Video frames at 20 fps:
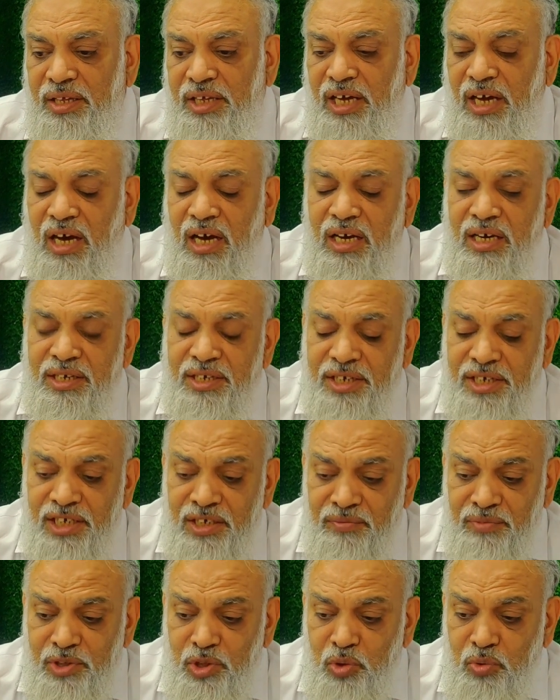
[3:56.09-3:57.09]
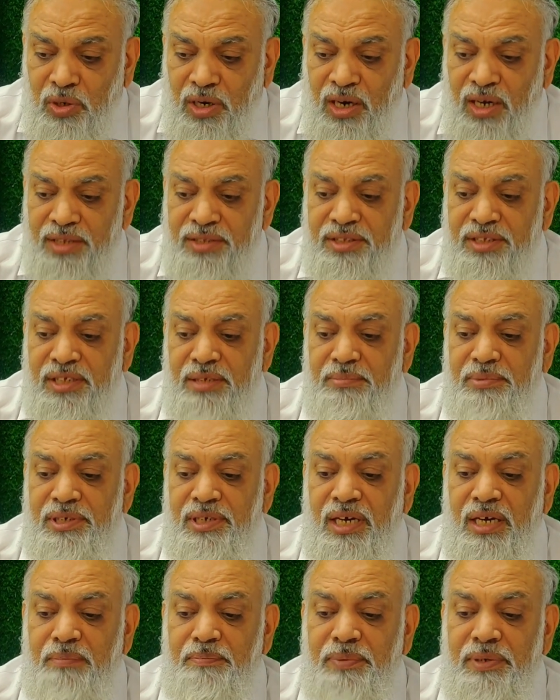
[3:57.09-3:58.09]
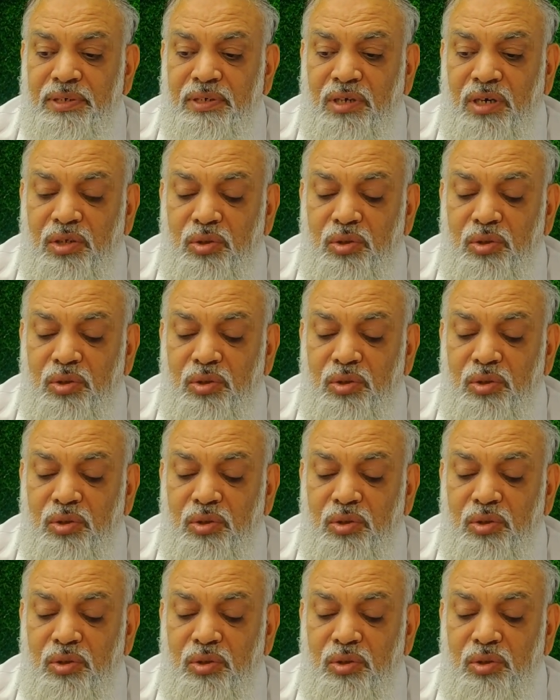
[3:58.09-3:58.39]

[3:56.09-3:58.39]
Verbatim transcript: कि आखिर किन वजूहत की बिना पर